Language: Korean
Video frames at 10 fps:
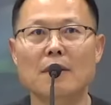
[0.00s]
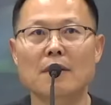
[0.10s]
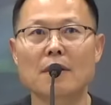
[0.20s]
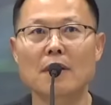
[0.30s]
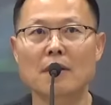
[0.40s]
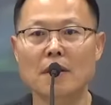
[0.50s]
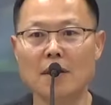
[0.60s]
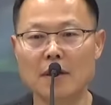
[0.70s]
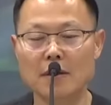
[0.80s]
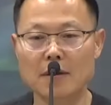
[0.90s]
내
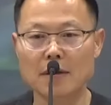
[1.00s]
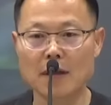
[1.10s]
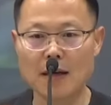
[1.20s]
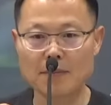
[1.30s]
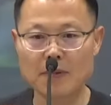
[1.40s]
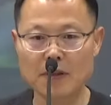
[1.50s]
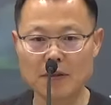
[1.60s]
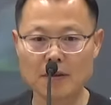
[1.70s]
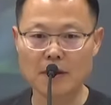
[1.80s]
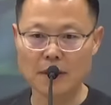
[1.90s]
생각 느낀
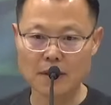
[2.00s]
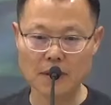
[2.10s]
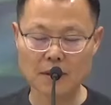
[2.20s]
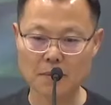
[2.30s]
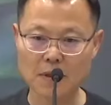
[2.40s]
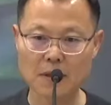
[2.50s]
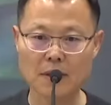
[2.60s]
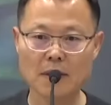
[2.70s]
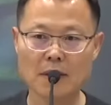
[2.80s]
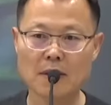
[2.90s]
감정이 뭐
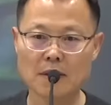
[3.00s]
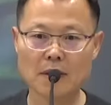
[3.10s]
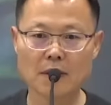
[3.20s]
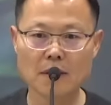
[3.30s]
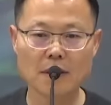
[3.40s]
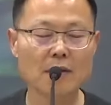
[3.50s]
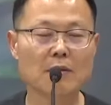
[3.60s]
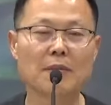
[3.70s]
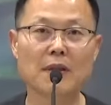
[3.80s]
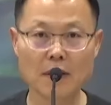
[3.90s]

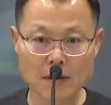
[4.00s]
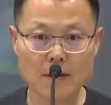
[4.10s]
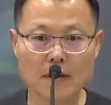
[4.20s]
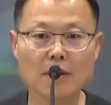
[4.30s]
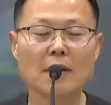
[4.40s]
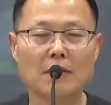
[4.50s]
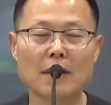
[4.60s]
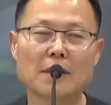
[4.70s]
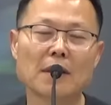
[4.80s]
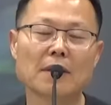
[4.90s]
흔들리고 뭐 이런 이런다고
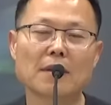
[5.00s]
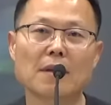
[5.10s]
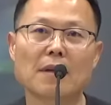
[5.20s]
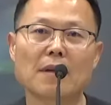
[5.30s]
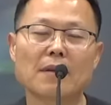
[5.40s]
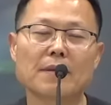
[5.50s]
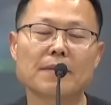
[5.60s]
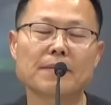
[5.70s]
한다니까.